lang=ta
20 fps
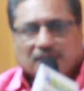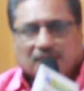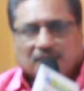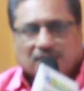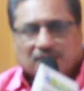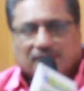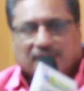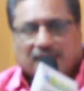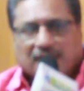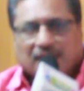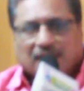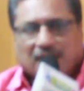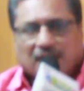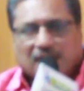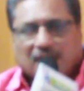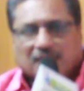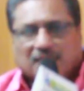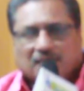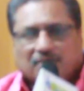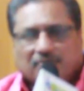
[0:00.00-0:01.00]
இதுவரை
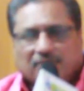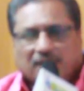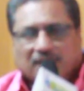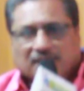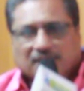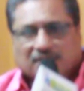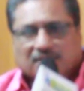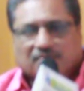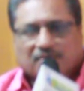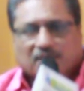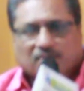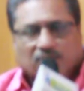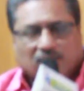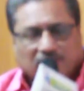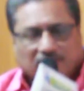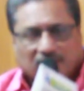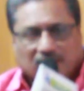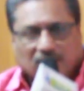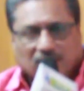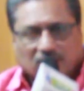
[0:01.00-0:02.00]
ஆதரவு அளித்து
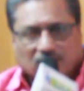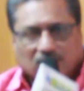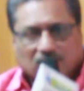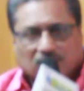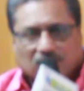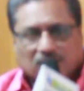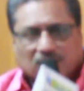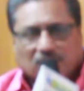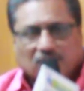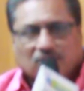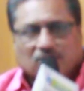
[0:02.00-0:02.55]
வருபவர்களுக்கும்